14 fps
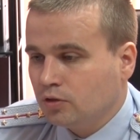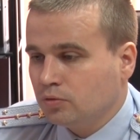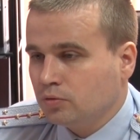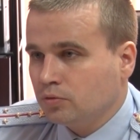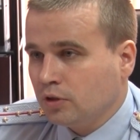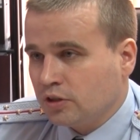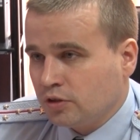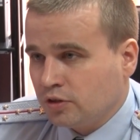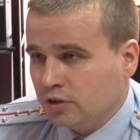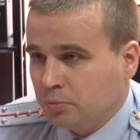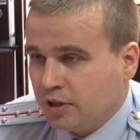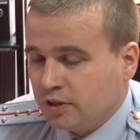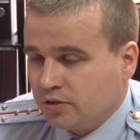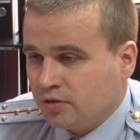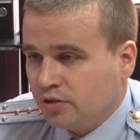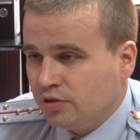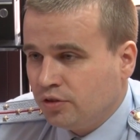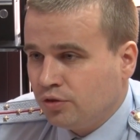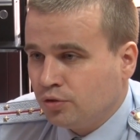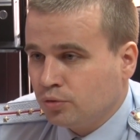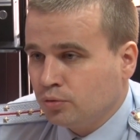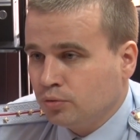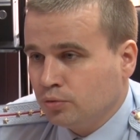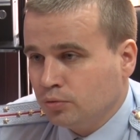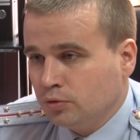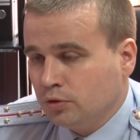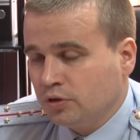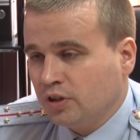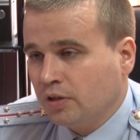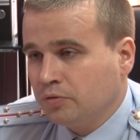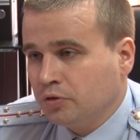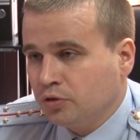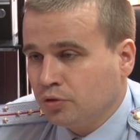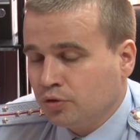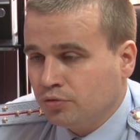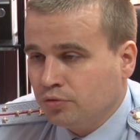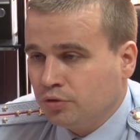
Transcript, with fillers: Ну, то есть, если брать статистику и сравнивать ее с